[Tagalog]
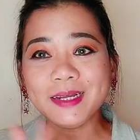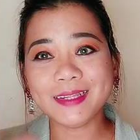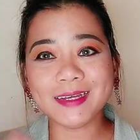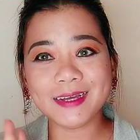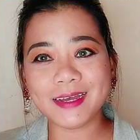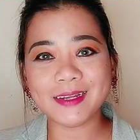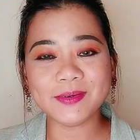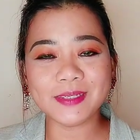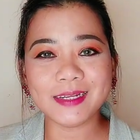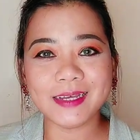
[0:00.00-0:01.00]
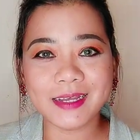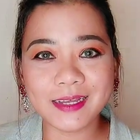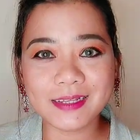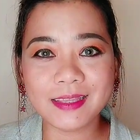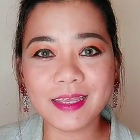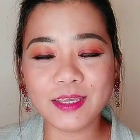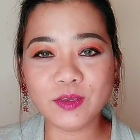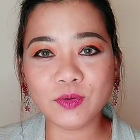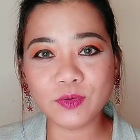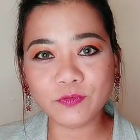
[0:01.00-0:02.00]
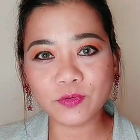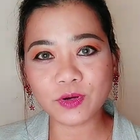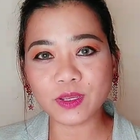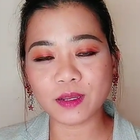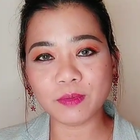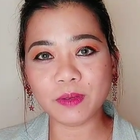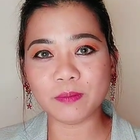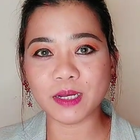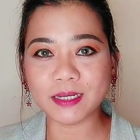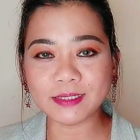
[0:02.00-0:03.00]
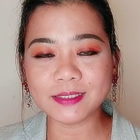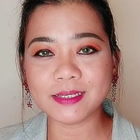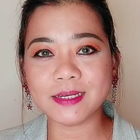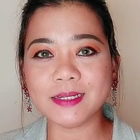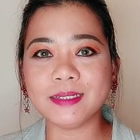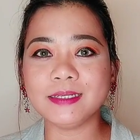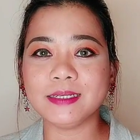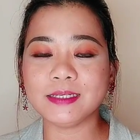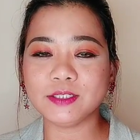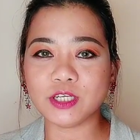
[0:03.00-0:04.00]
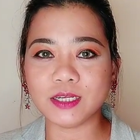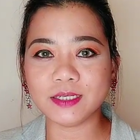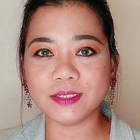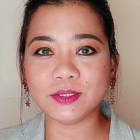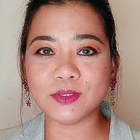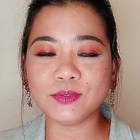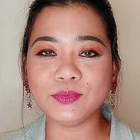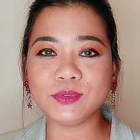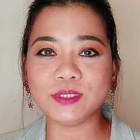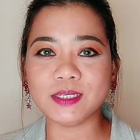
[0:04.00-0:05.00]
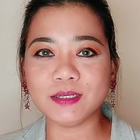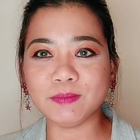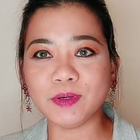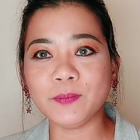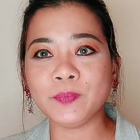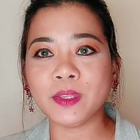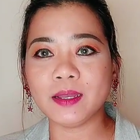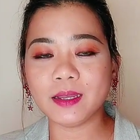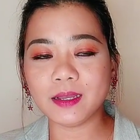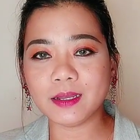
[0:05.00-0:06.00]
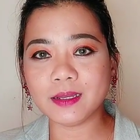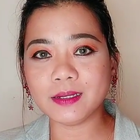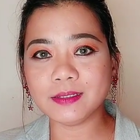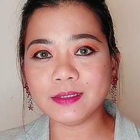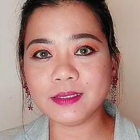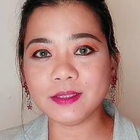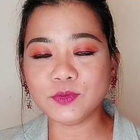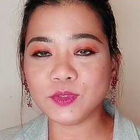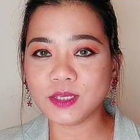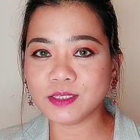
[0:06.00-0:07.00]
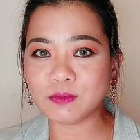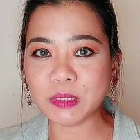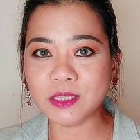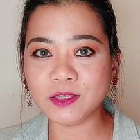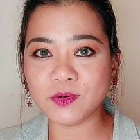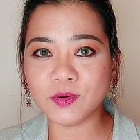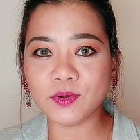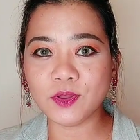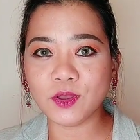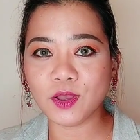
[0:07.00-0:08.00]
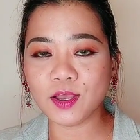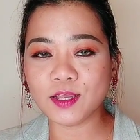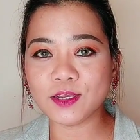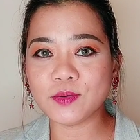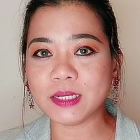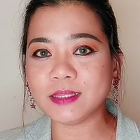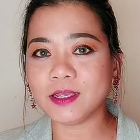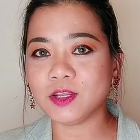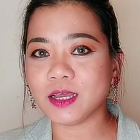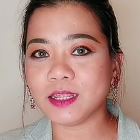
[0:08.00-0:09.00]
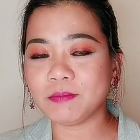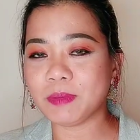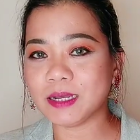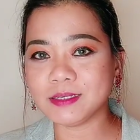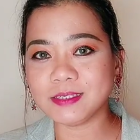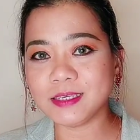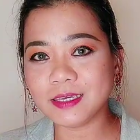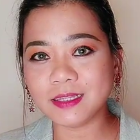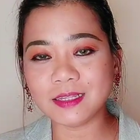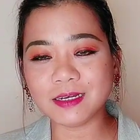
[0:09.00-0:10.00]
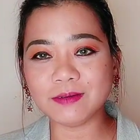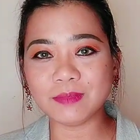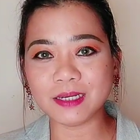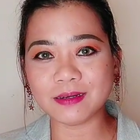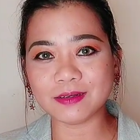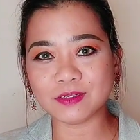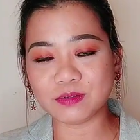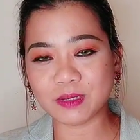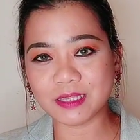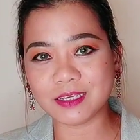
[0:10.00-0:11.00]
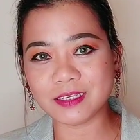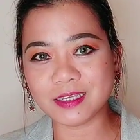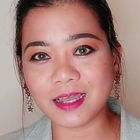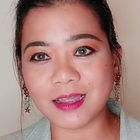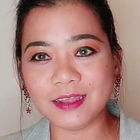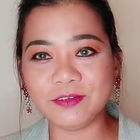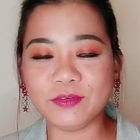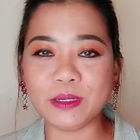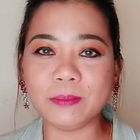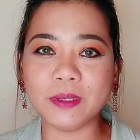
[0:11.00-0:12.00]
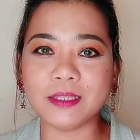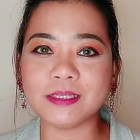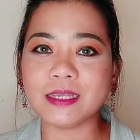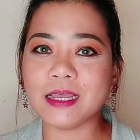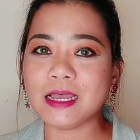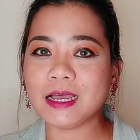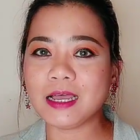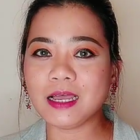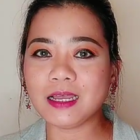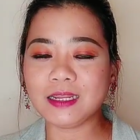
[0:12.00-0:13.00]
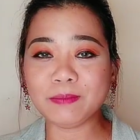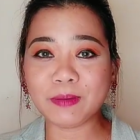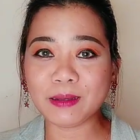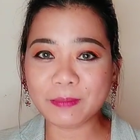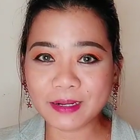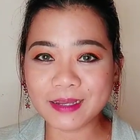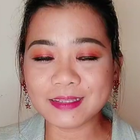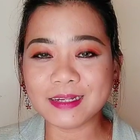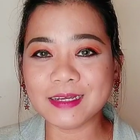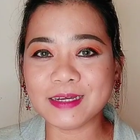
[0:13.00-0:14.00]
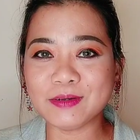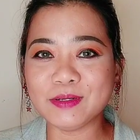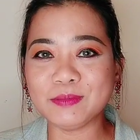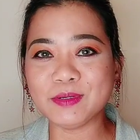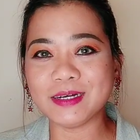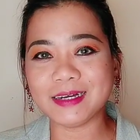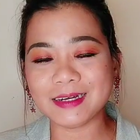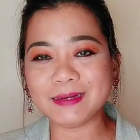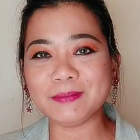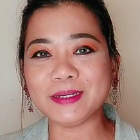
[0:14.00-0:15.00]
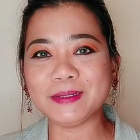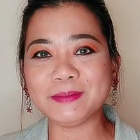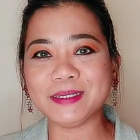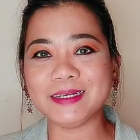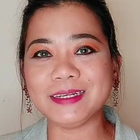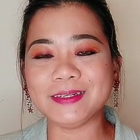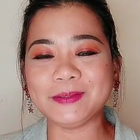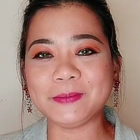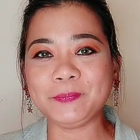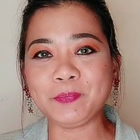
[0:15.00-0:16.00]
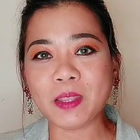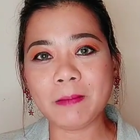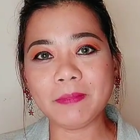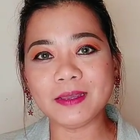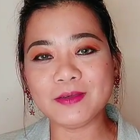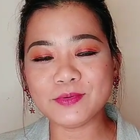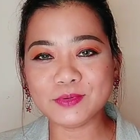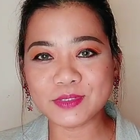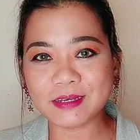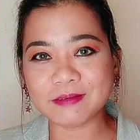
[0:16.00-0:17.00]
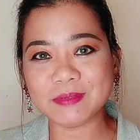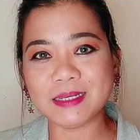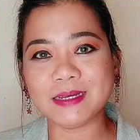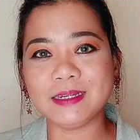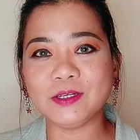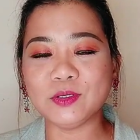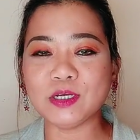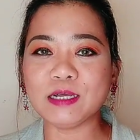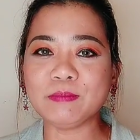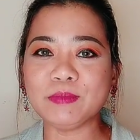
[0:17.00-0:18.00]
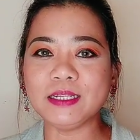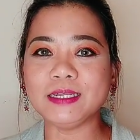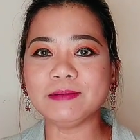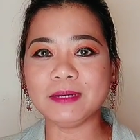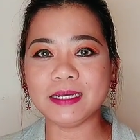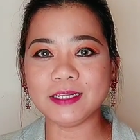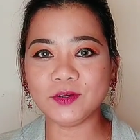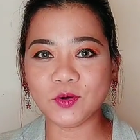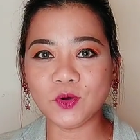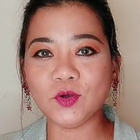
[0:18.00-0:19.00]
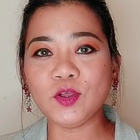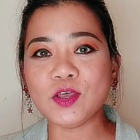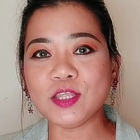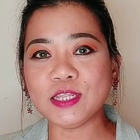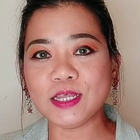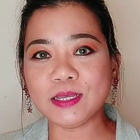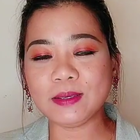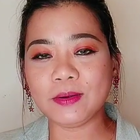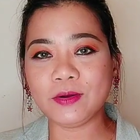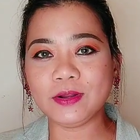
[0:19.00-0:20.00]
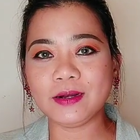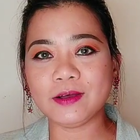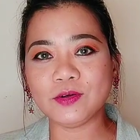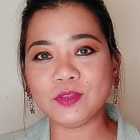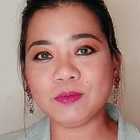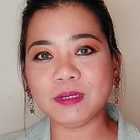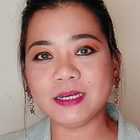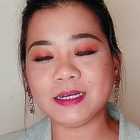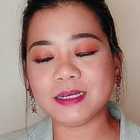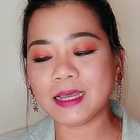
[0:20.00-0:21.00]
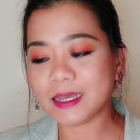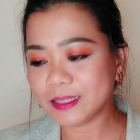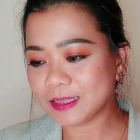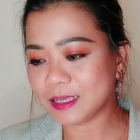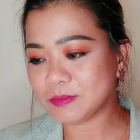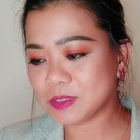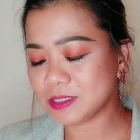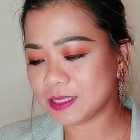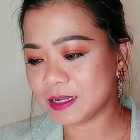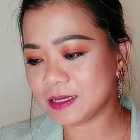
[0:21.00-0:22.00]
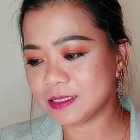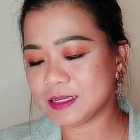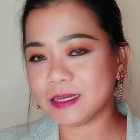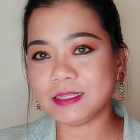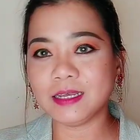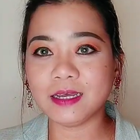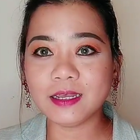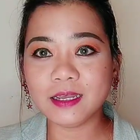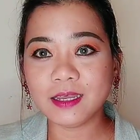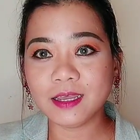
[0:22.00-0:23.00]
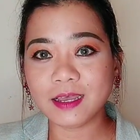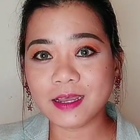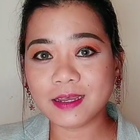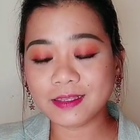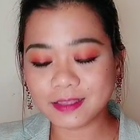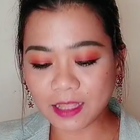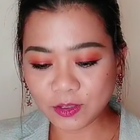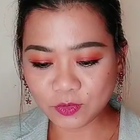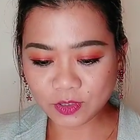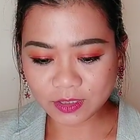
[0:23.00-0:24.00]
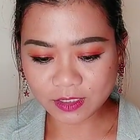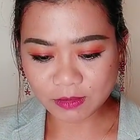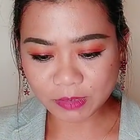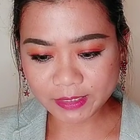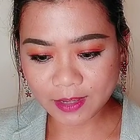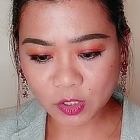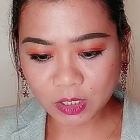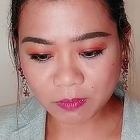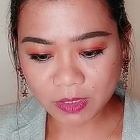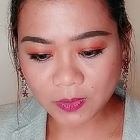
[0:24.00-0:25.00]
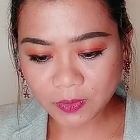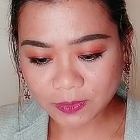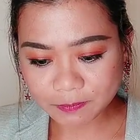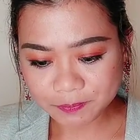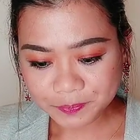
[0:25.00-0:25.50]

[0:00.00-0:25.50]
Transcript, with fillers: magandang araw sa lahat. Thank you for coming back sa channel ko, Loose Chat po. Uh, in today's video, uh, gagawa tayo ng unboxing ng mga cosmetics galing Philippines. Uh, nagpakapalaan talaga ako ng mukha para mag, ano, makiusap sa ano, kakambal ng mahal ko na i-order ako ng mga items sa Lazada. At ayun, hindi naman tayo nabigo